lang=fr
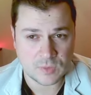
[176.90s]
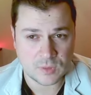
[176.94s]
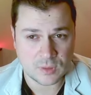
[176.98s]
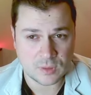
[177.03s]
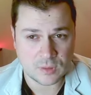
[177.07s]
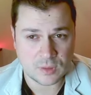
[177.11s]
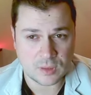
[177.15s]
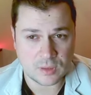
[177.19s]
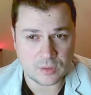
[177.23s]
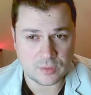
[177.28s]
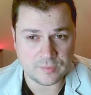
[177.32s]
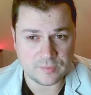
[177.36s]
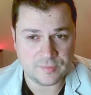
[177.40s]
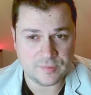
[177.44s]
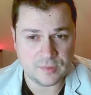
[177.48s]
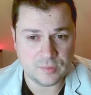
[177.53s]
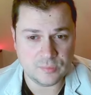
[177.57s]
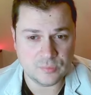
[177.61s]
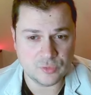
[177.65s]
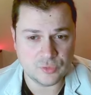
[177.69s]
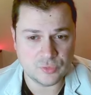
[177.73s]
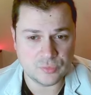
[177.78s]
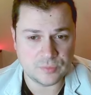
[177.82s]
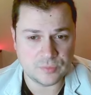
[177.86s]
Alors ici, il me
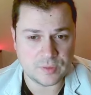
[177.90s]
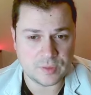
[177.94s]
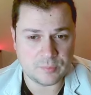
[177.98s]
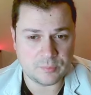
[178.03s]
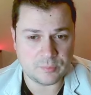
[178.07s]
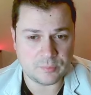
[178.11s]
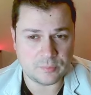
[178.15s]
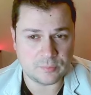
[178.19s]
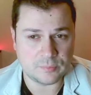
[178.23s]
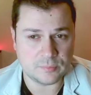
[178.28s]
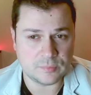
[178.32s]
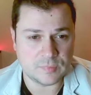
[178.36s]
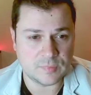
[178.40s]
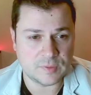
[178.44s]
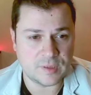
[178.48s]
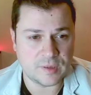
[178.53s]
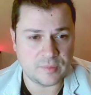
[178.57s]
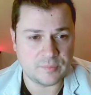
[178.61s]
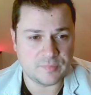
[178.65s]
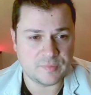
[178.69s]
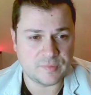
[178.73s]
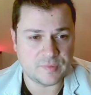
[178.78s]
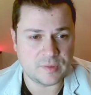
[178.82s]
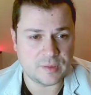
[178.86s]
joue Dame,
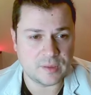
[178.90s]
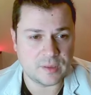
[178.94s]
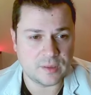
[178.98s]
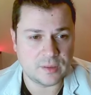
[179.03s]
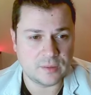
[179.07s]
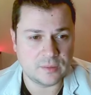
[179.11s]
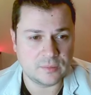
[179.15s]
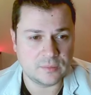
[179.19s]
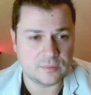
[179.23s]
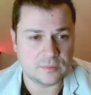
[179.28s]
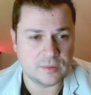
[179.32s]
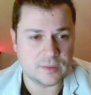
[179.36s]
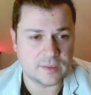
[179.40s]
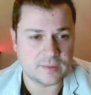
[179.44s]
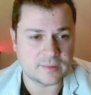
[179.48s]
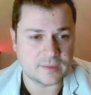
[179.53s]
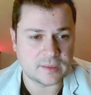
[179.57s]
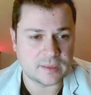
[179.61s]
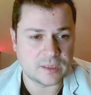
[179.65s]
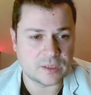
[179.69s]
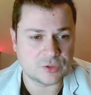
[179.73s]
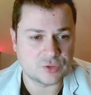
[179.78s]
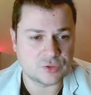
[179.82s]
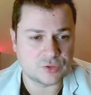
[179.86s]
C1, il attaque
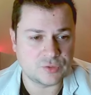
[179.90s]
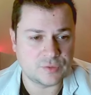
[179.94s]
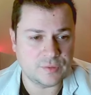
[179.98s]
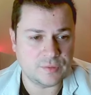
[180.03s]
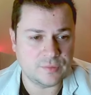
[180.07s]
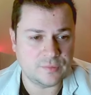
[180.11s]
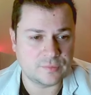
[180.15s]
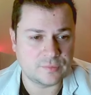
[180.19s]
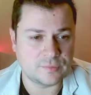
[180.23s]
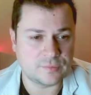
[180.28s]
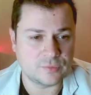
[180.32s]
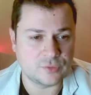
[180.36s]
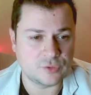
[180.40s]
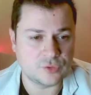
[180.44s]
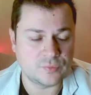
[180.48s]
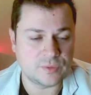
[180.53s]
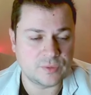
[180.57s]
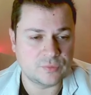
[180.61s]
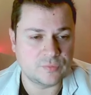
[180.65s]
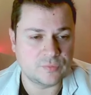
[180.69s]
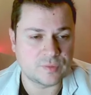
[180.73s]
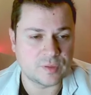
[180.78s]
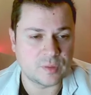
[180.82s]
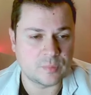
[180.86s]
à 6 Je vais
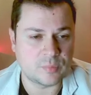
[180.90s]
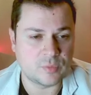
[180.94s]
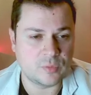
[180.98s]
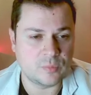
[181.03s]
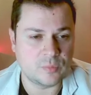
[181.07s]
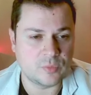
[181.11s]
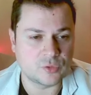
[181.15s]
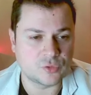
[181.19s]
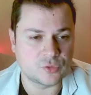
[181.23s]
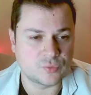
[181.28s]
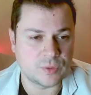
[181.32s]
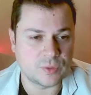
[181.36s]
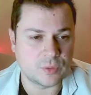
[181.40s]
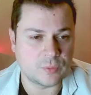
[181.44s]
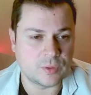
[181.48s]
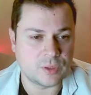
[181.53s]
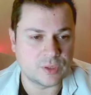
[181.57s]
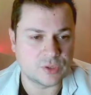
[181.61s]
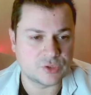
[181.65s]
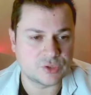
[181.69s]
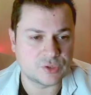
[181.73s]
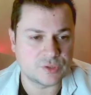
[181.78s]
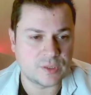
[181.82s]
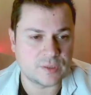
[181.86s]
tout simplement jouer Roi
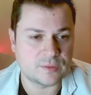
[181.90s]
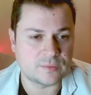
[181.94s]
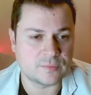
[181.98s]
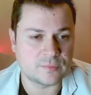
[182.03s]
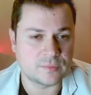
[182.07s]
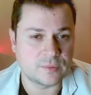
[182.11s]
H7